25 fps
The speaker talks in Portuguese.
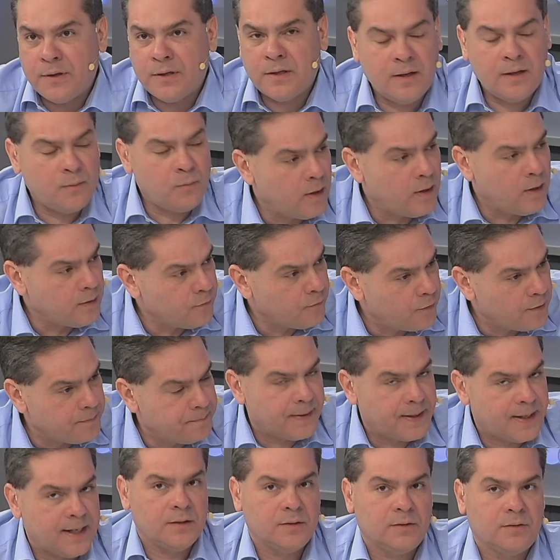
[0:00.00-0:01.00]
depois que Wendel
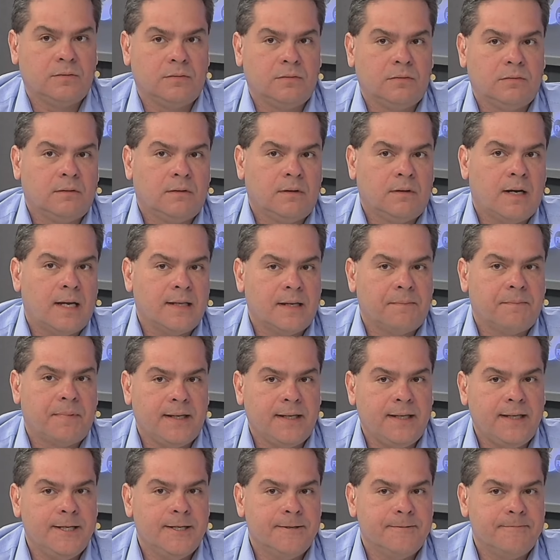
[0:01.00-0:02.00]
foi preso lá
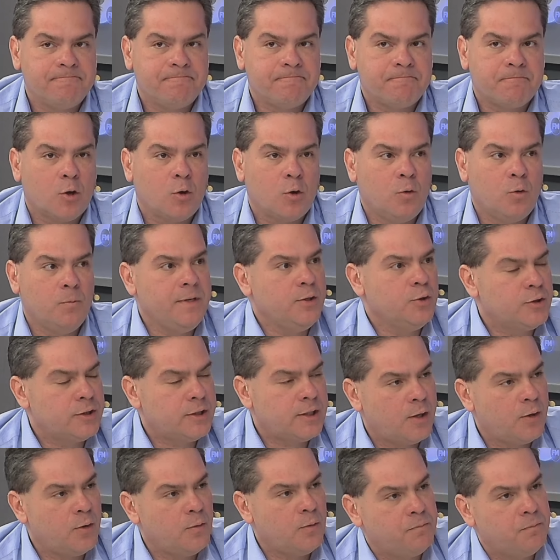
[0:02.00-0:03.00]
na Bahia, o
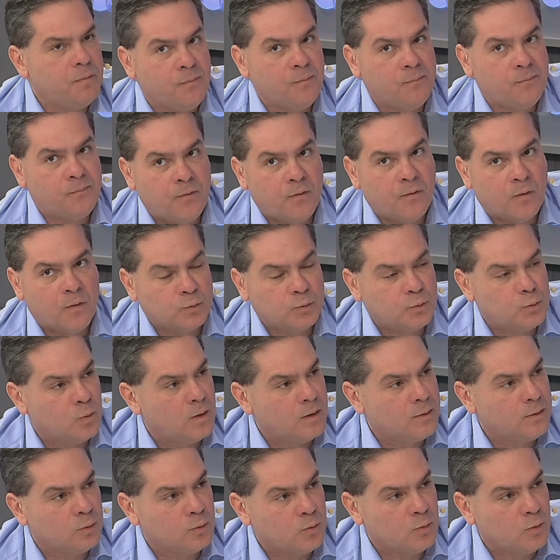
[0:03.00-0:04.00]
Ministério Público
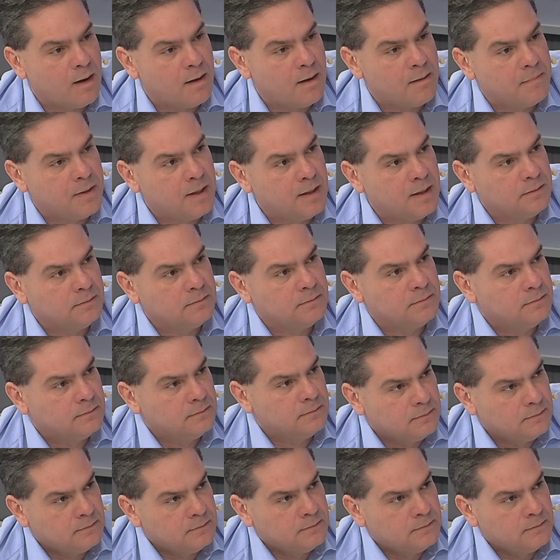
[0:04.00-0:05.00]
voltou a doutor Armando
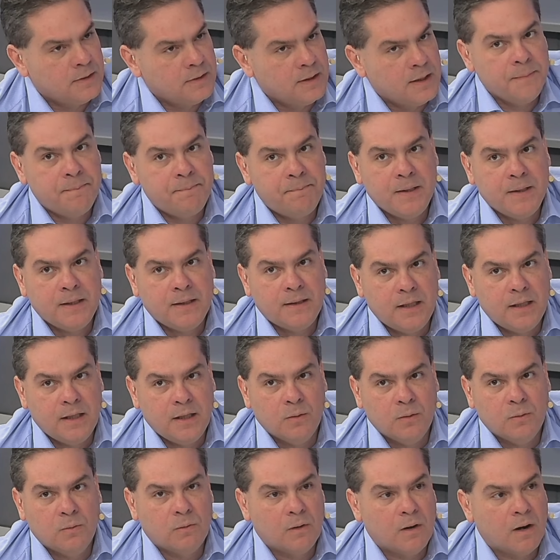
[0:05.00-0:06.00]
e
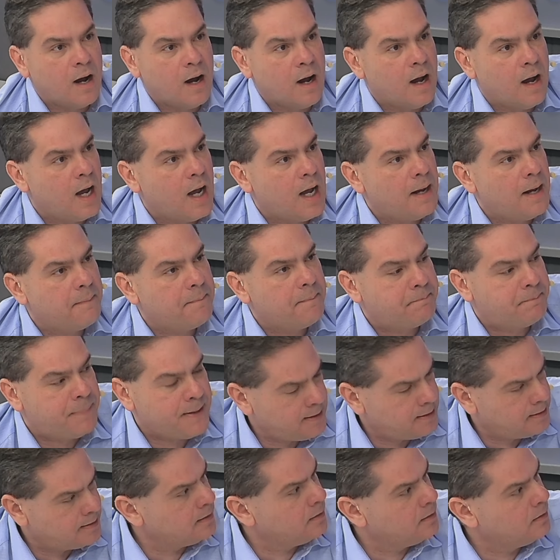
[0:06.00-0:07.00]
pediu a
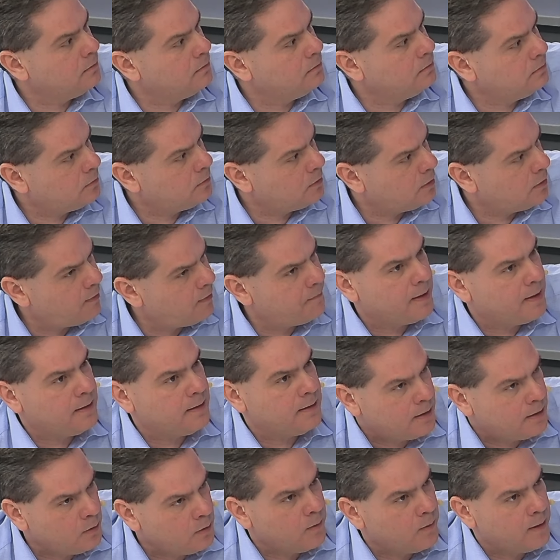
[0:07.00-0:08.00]
prisão
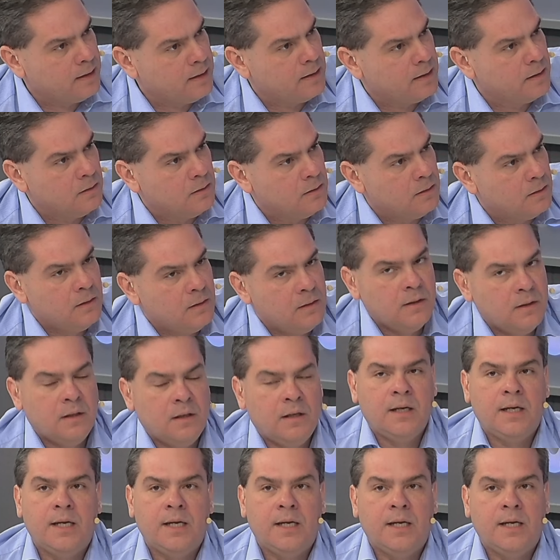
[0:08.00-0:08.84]
novamente de Wendel.